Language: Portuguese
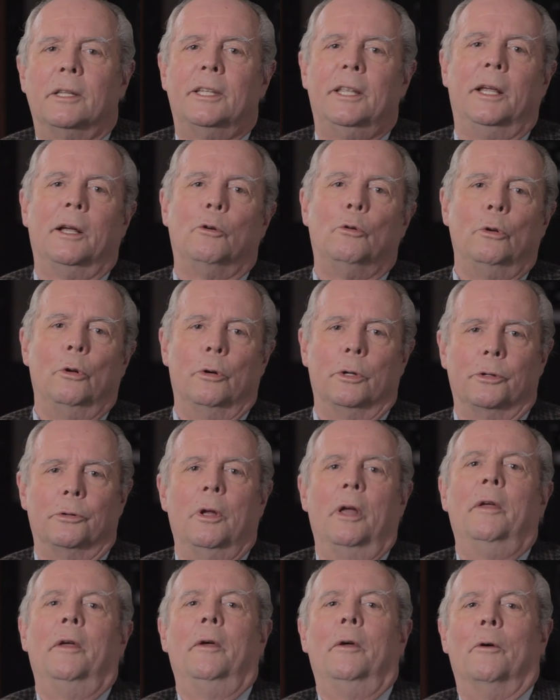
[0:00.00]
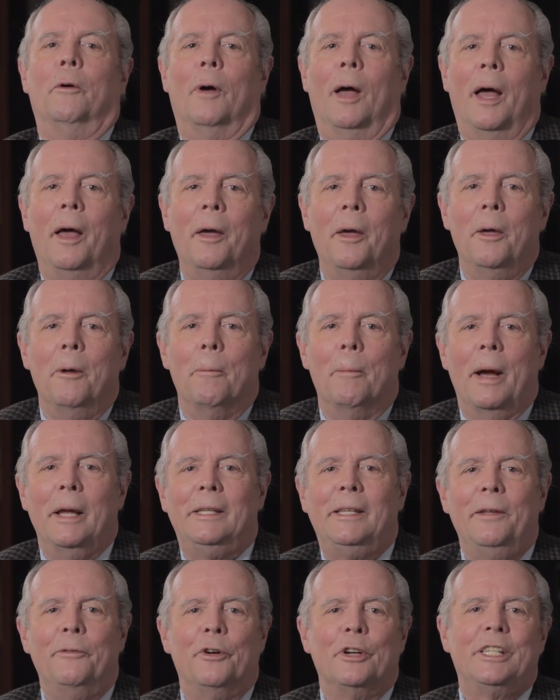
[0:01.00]
de ser guloso. É?
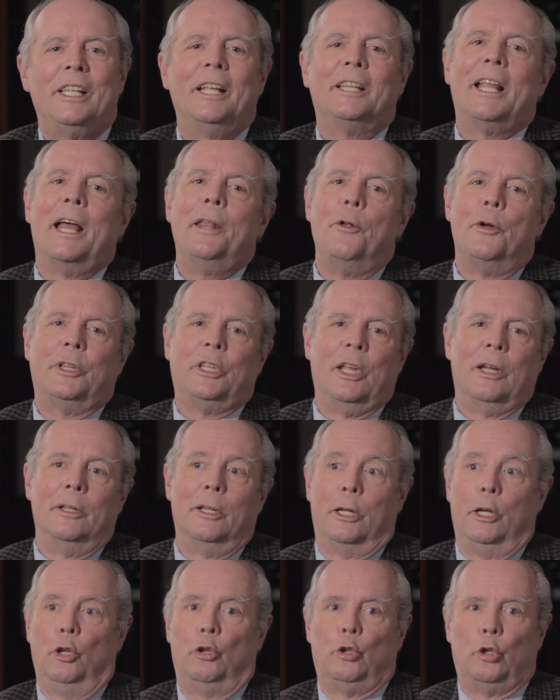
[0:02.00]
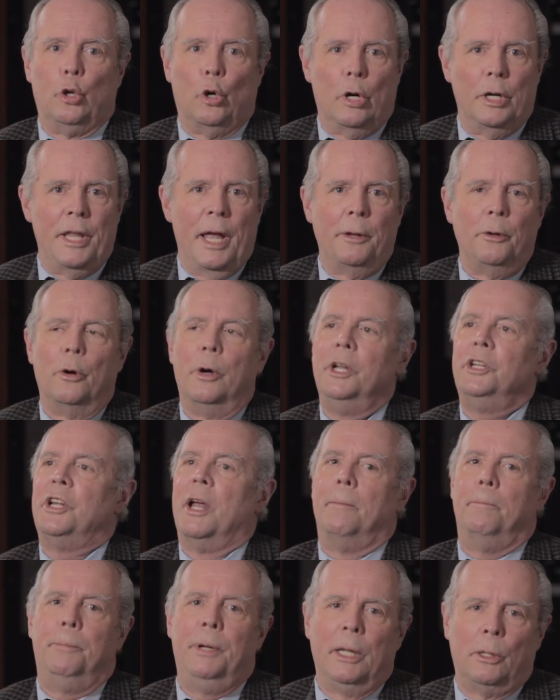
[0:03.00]
Mas se você está notando que toda
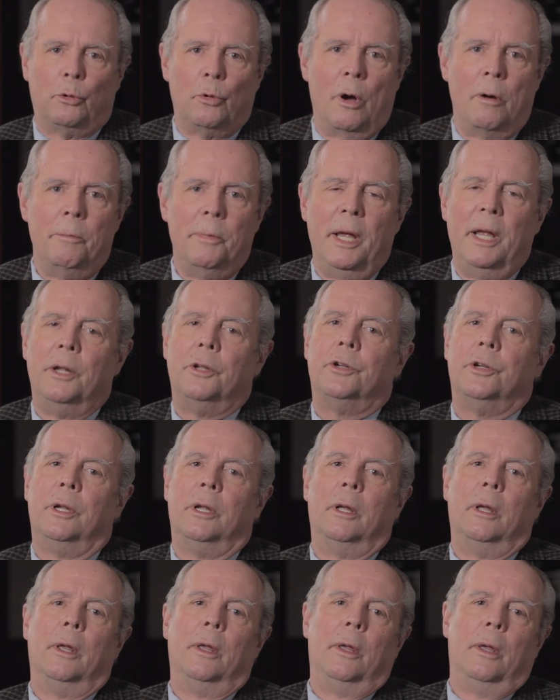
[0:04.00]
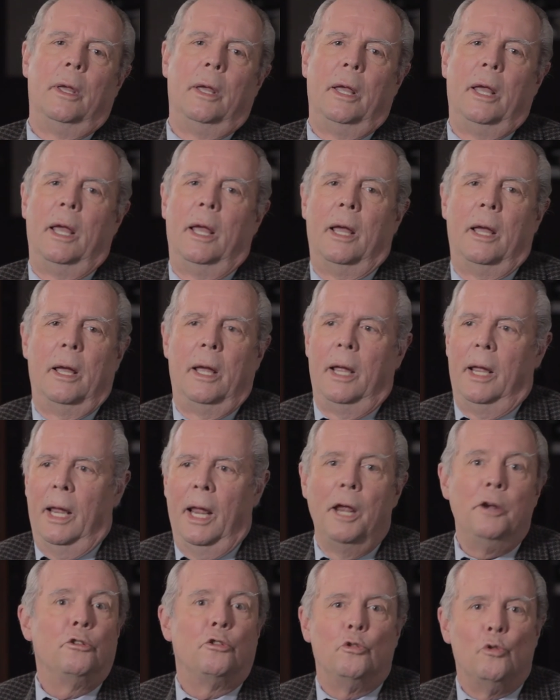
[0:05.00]
noite, habitualmente, eh,
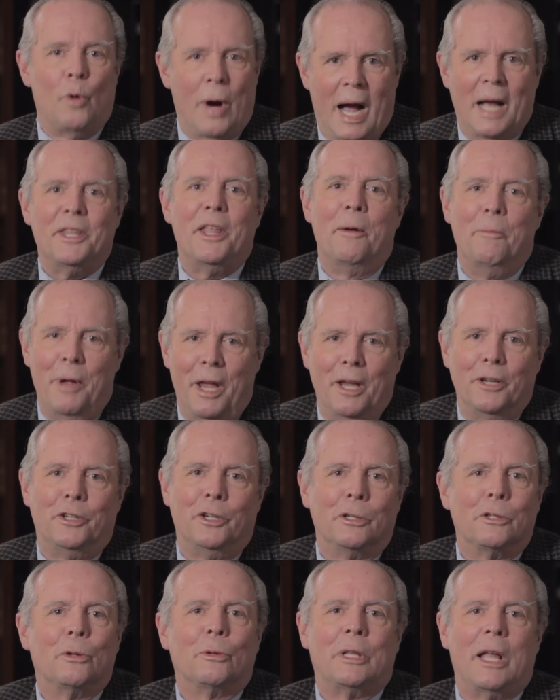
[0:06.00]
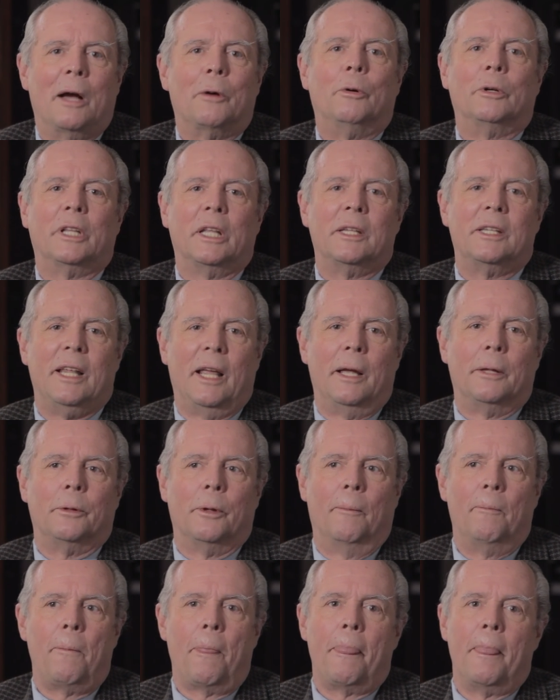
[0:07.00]
enjoadamente isso está
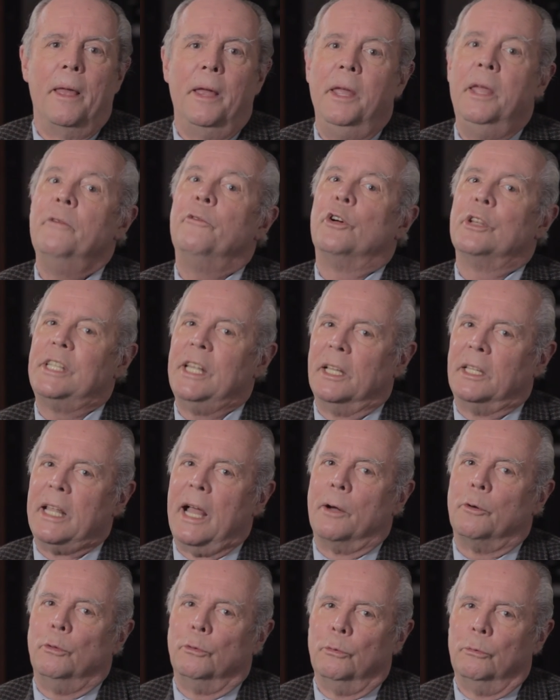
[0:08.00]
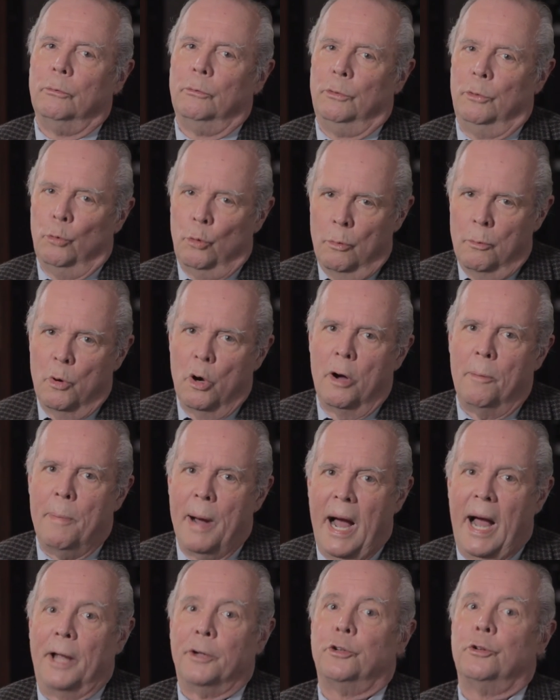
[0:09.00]
acontecendo, e você está com humor
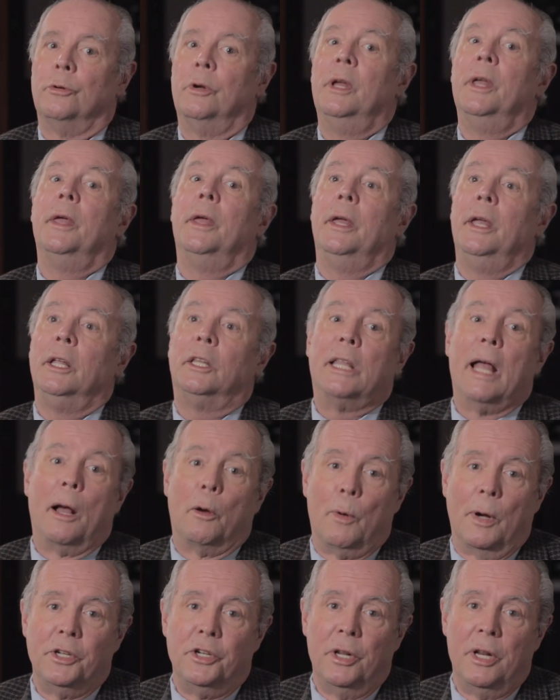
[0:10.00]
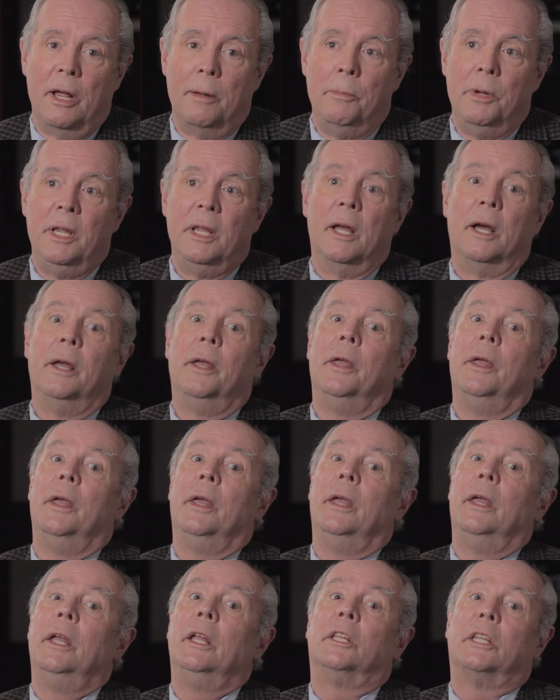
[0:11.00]
baixo, e está com a dinamia,
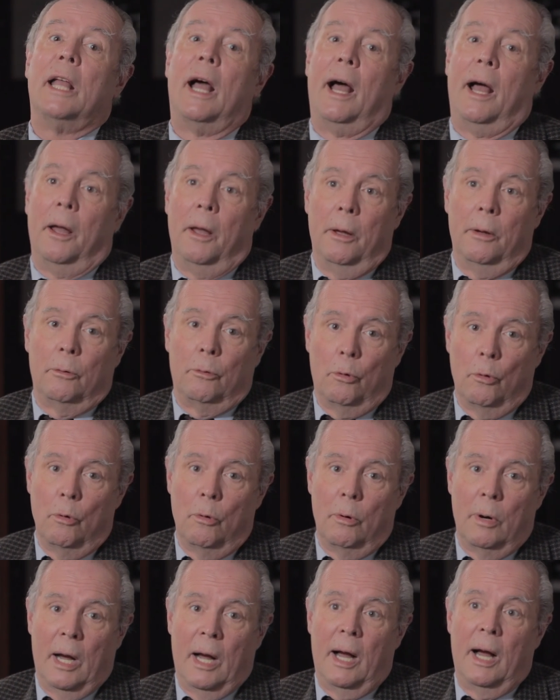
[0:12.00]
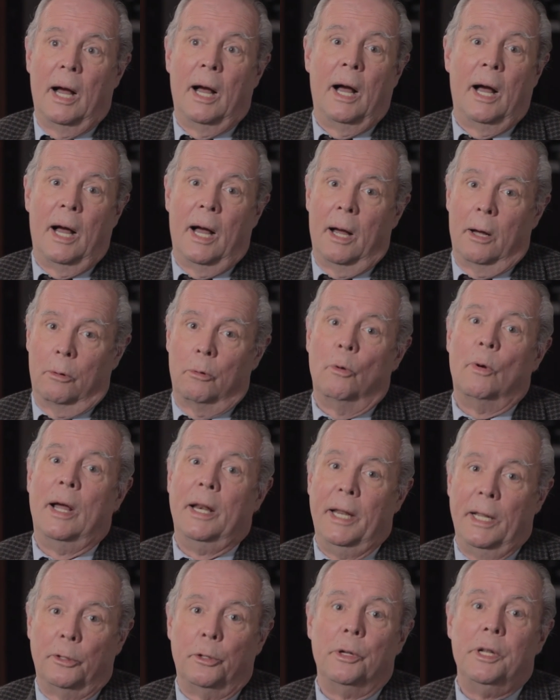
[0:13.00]
e está com a, a, com
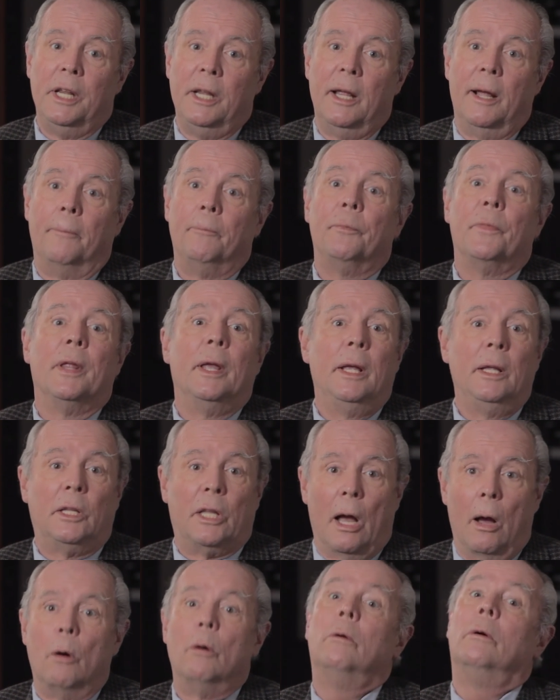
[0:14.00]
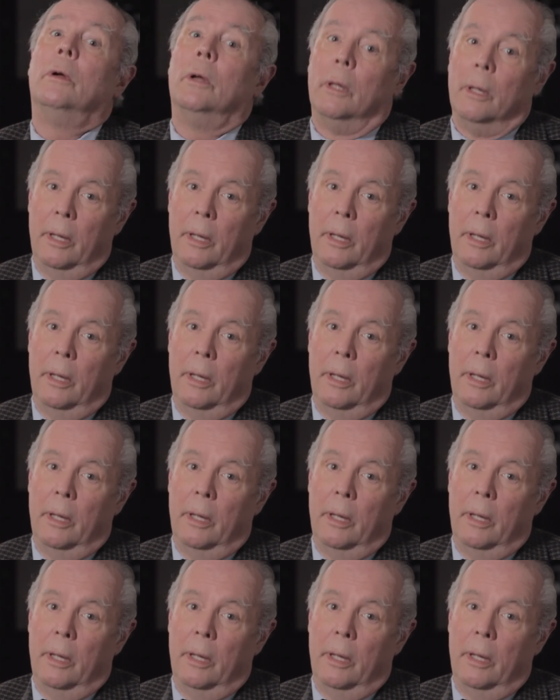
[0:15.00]
a anedonia, então